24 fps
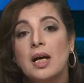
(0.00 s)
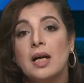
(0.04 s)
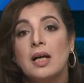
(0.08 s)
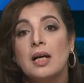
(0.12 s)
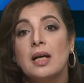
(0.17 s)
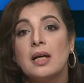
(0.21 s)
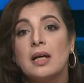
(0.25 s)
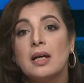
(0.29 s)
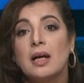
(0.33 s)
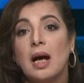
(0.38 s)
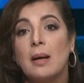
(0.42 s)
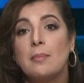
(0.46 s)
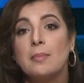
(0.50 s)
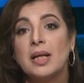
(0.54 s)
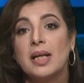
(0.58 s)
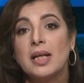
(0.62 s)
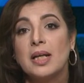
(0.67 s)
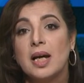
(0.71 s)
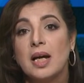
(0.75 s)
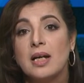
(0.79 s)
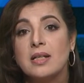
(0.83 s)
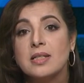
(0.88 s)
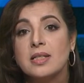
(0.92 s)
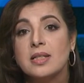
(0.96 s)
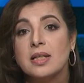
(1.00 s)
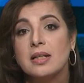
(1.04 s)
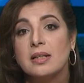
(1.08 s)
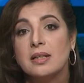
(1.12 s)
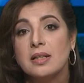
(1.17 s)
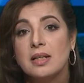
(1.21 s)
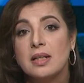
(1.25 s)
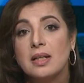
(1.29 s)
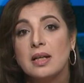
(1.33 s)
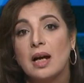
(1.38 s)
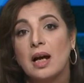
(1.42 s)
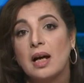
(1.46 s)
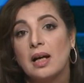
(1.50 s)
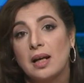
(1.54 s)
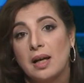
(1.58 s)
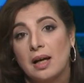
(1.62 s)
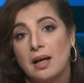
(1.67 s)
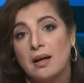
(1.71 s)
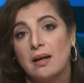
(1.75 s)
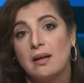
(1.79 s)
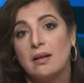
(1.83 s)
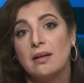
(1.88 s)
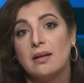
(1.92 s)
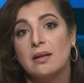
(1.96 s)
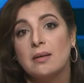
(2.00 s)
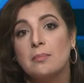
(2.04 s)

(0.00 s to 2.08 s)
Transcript: آه، عمليه عسكريه على